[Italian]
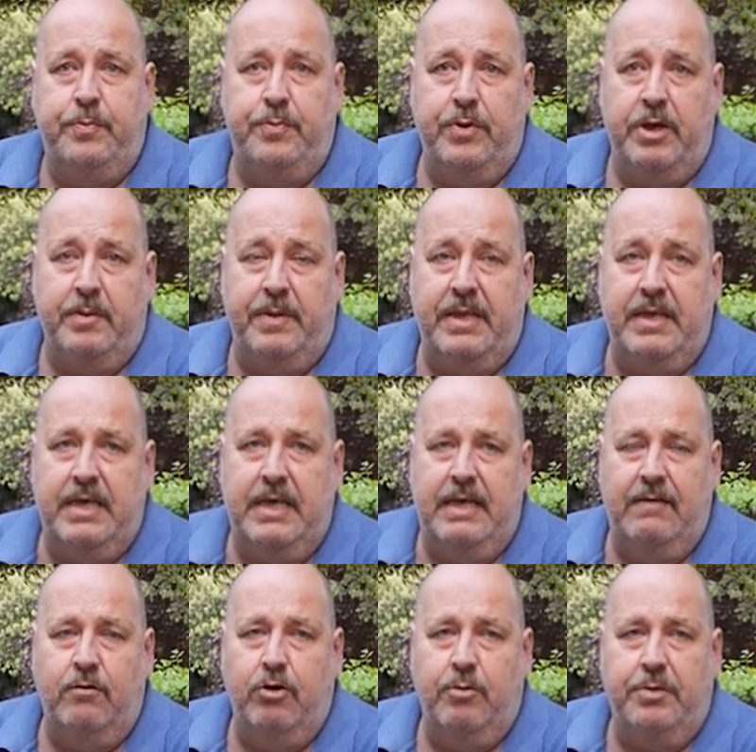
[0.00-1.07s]
più a riprendere il
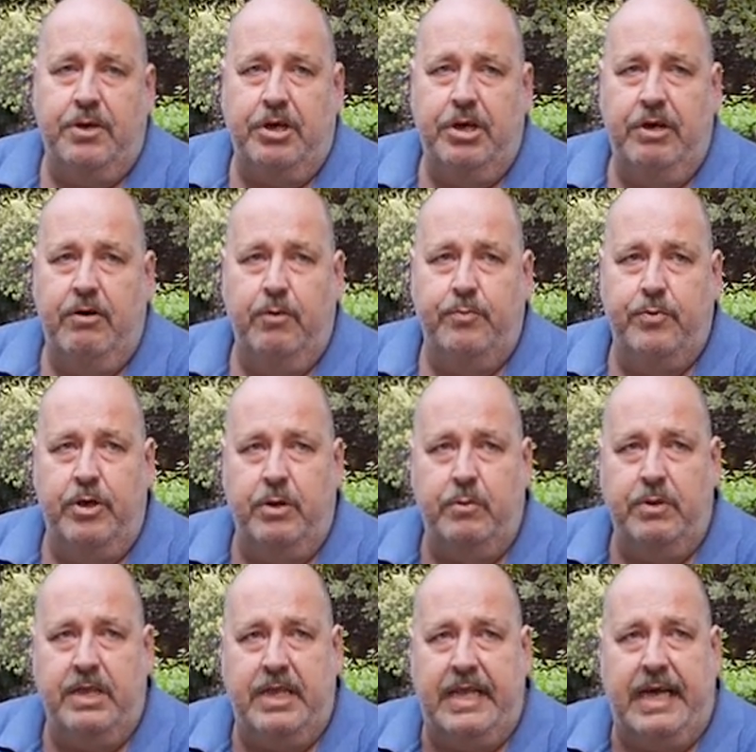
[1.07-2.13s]
lavoro perché non avevo più
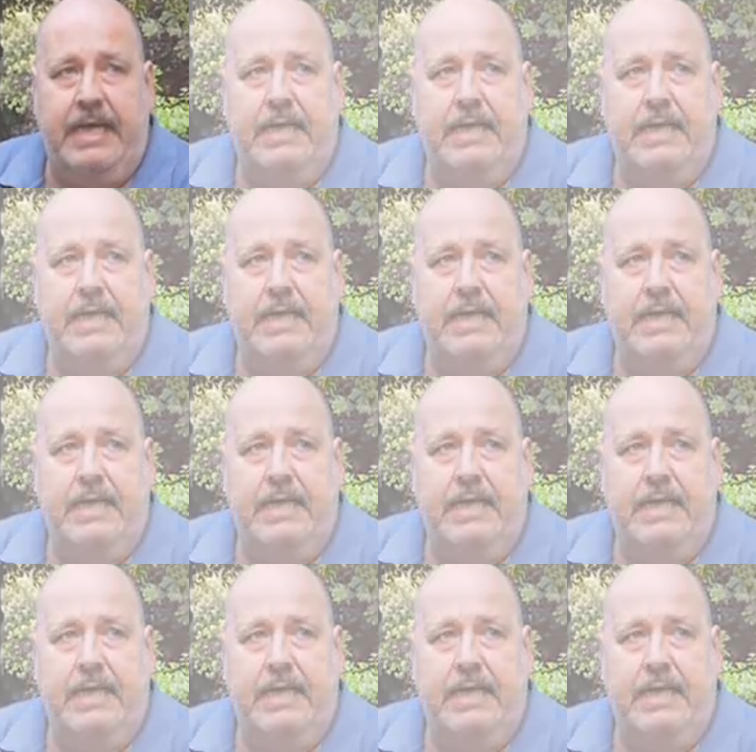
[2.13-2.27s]
liquidità.